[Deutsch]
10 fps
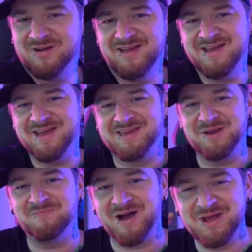
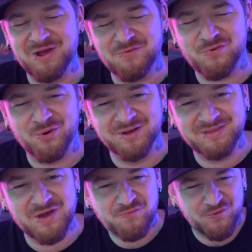again, meine
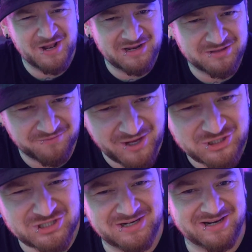Freunde. Vielen Dank,
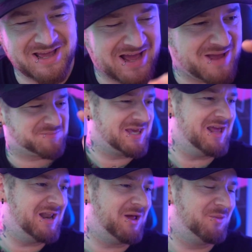Dankeschön ab,
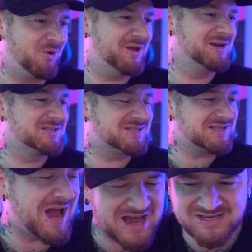Killer
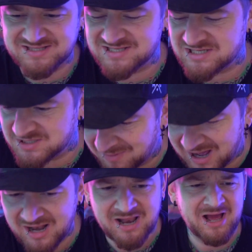Neues. 80
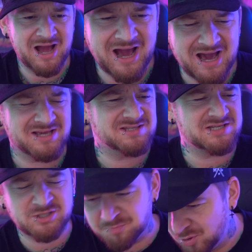mal
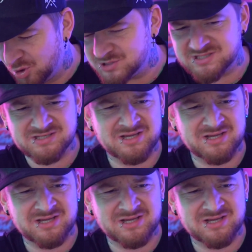80 plus